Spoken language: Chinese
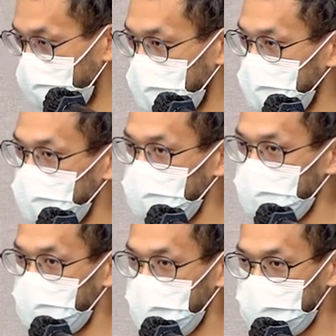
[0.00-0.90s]
便的去
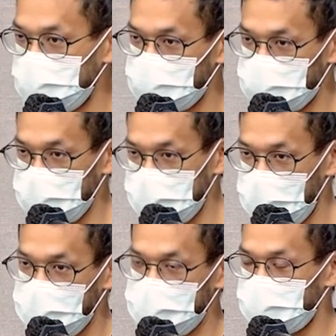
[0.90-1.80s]
辨识出你现
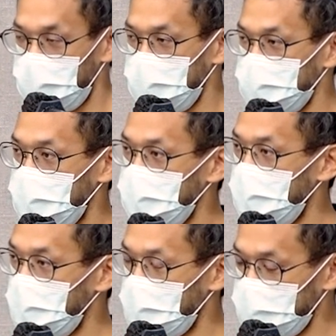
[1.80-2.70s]
在这个专案里面
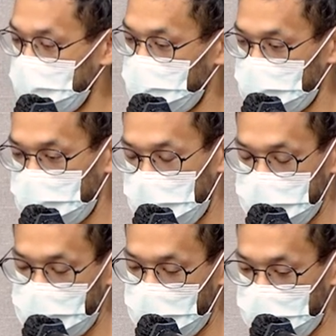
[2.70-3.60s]
有
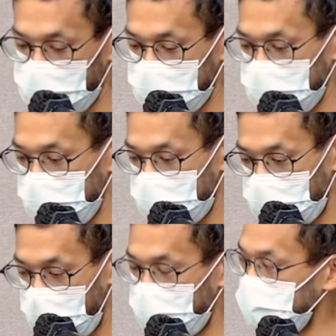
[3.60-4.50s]
multi platform 的
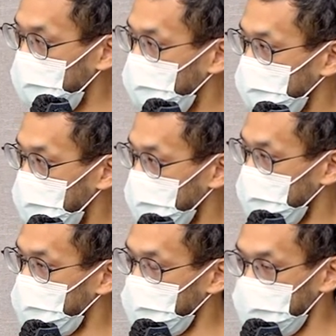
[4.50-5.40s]
mobile，然后它可
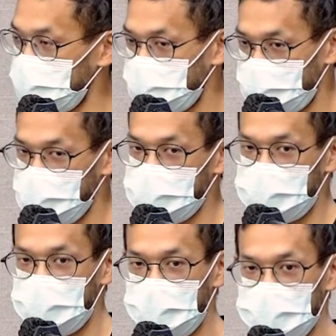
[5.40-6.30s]
以帮你
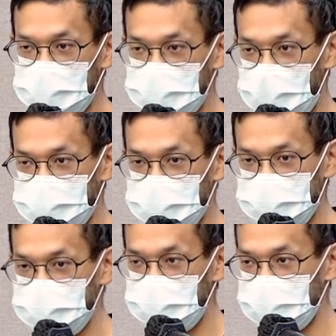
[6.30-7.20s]
trigger 你的 Android
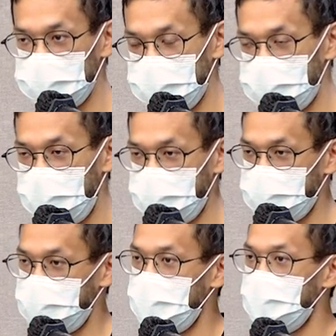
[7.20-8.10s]
Studio 的
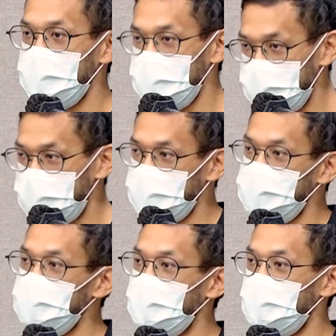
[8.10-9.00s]
simulator 以
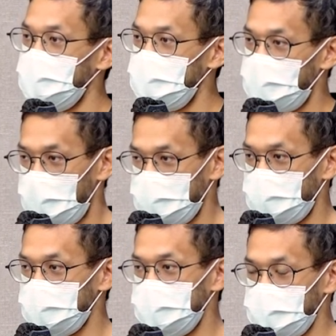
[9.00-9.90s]
及你的
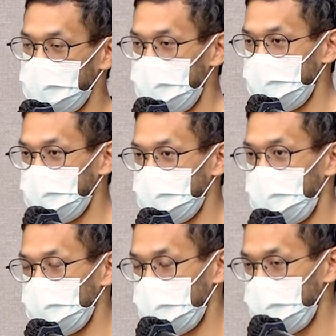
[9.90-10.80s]
iPhone 的 simulator，
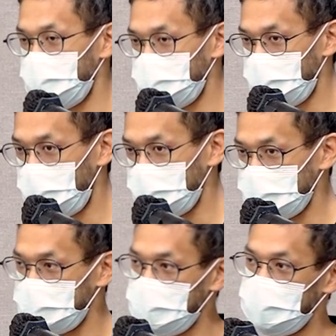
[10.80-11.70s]
哦，所以你不需要
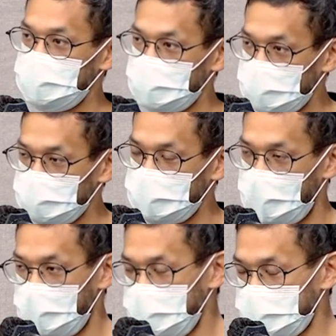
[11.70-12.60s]
自己手动去
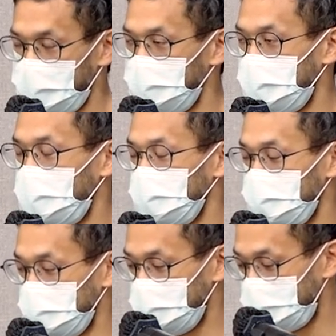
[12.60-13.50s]
开 S code，然后
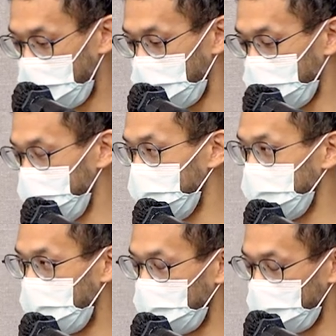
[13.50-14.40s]
去跑 build，
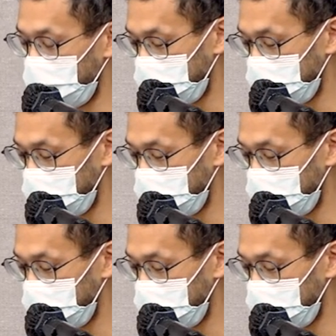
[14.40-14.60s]
然后